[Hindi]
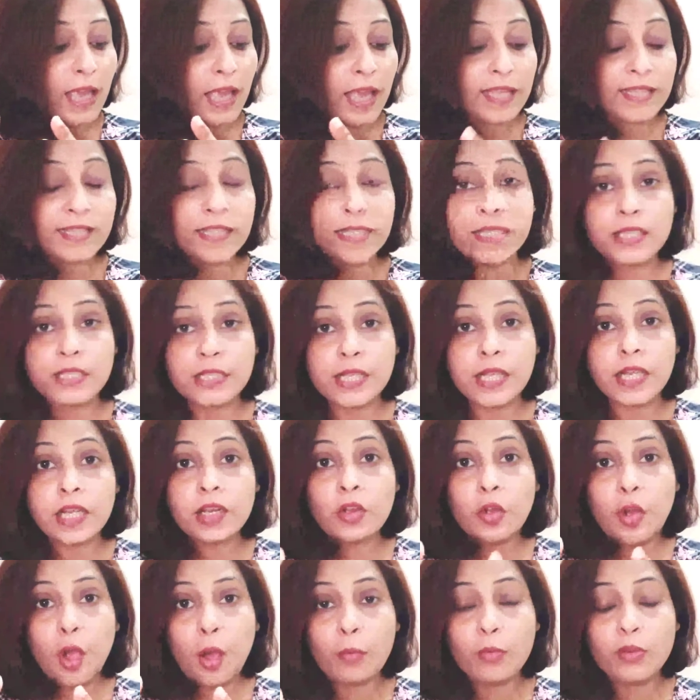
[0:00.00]
एसेंशियल
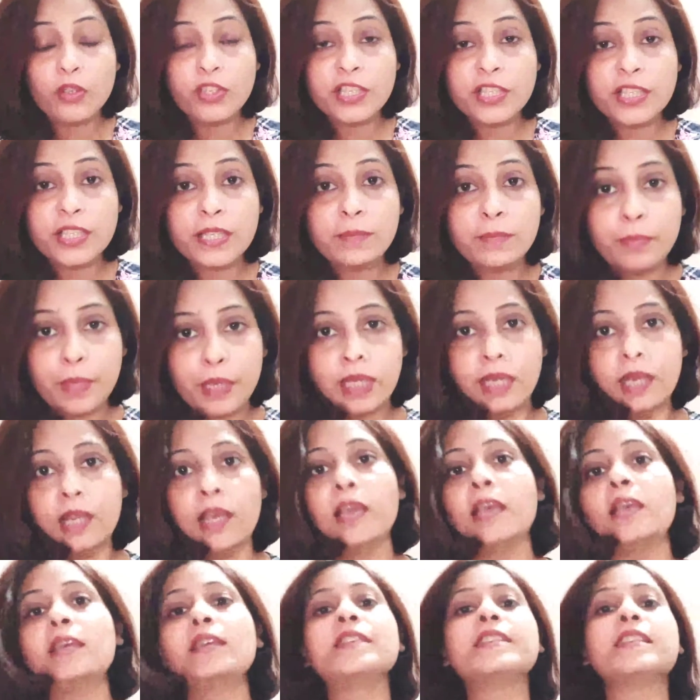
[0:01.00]
कॉमोडिटी बिल
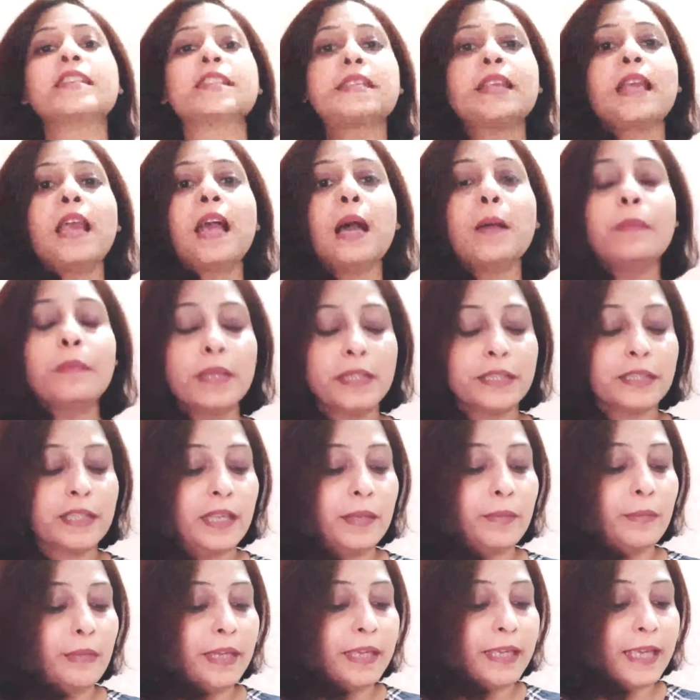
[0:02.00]
जिसे हम
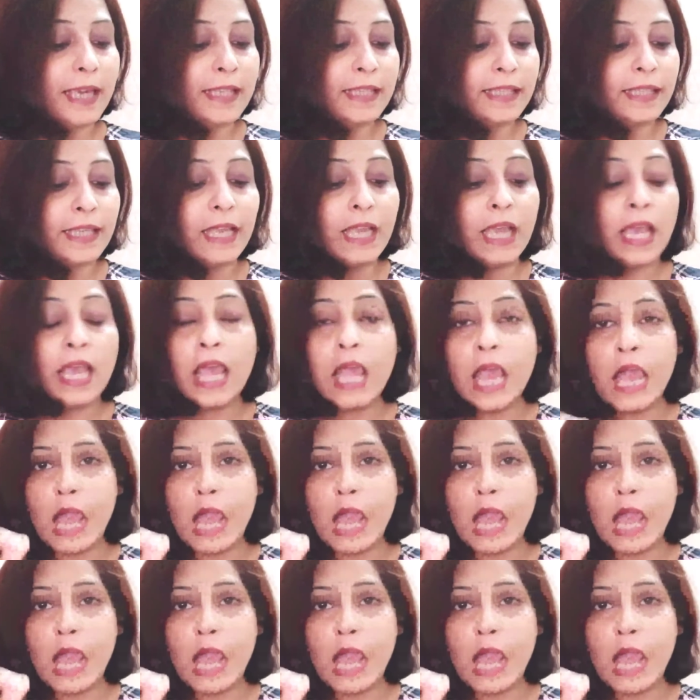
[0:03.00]
हिंदी में कहते हैं